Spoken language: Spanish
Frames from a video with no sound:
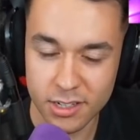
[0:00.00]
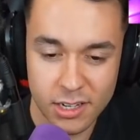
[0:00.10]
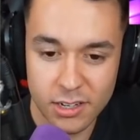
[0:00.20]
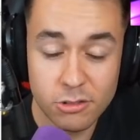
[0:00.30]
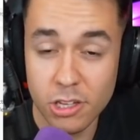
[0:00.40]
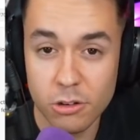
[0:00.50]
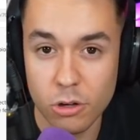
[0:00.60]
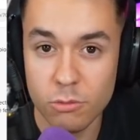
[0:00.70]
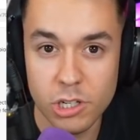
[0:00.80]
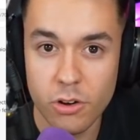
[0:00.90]
Eh, ya os digo,
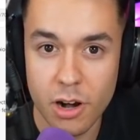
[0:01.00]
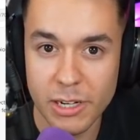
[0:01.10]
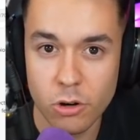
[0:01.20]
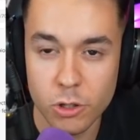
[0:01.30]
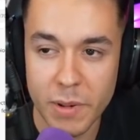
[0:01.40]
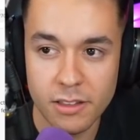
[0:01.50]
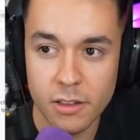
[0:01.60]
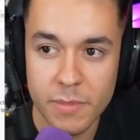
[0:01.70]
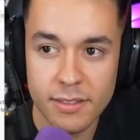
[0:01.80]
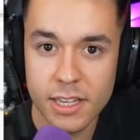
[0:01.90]
es como si yo repaso los
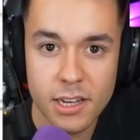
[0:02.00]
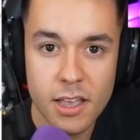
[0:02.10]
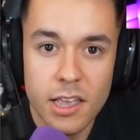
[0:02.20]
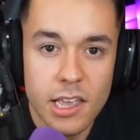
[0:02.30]
participantes